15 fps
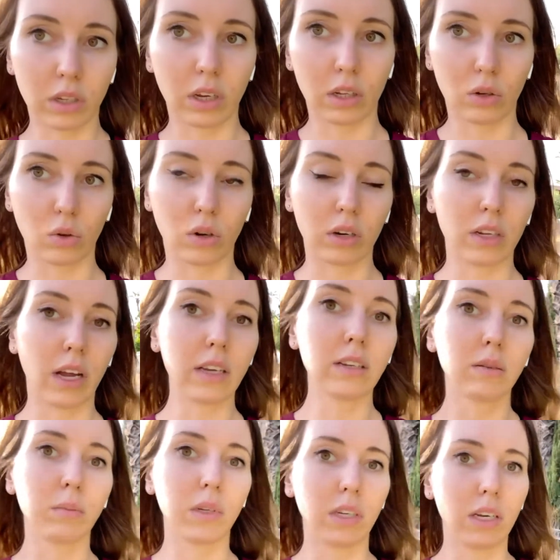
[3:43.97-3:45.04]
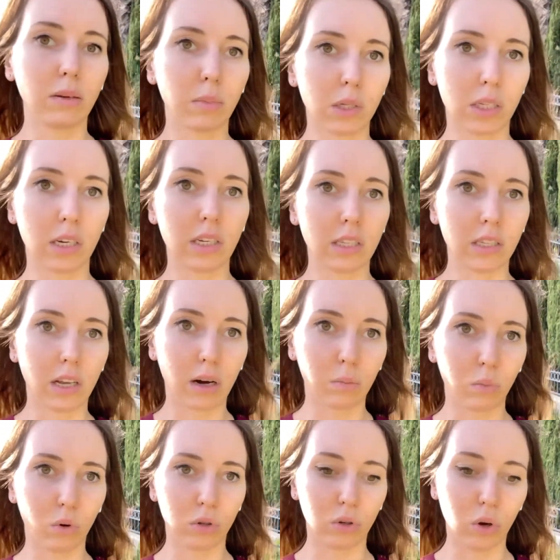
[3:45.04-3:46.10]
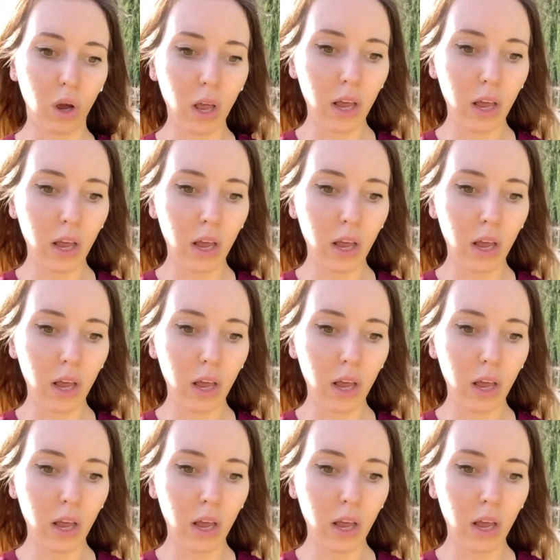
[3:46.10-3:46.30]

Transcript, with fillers: который нанял меня непосредственно на работу.